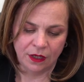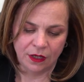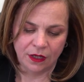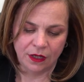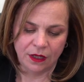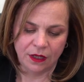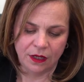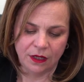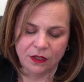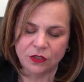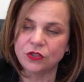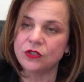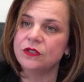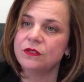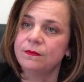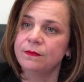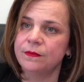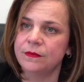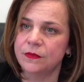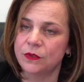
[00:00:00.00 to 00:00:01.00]

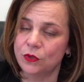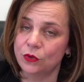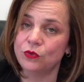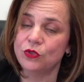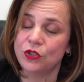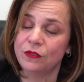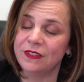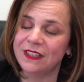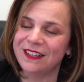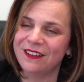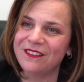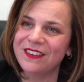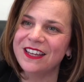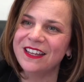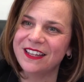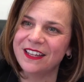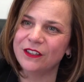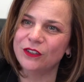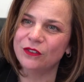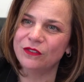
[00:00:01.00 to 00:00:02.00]
eh, su
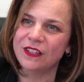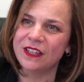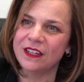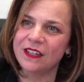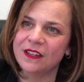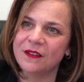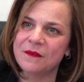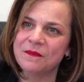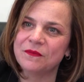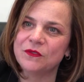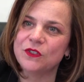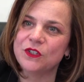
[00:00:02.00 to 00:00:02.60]
Civitavecchia dove